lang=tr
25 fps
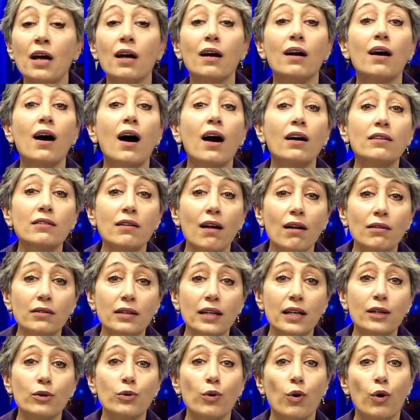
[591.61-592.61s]
Kartal
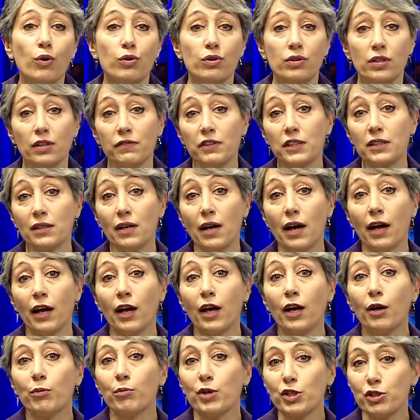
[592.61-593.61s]
geliyor tweetine
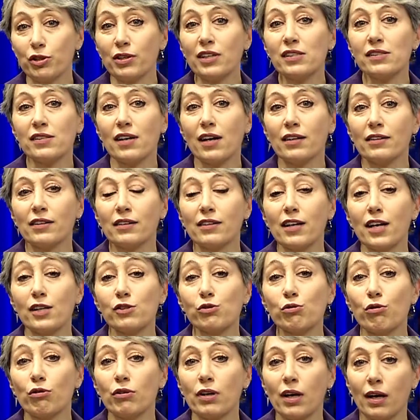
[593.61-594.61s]
maçı kazandıktan
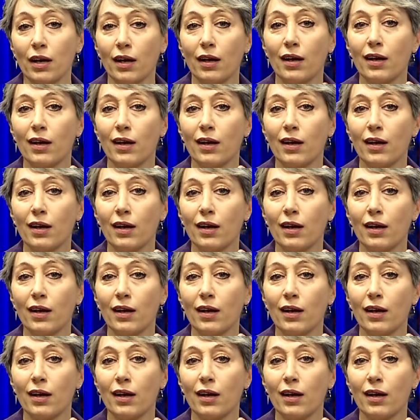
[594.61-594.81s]
sonra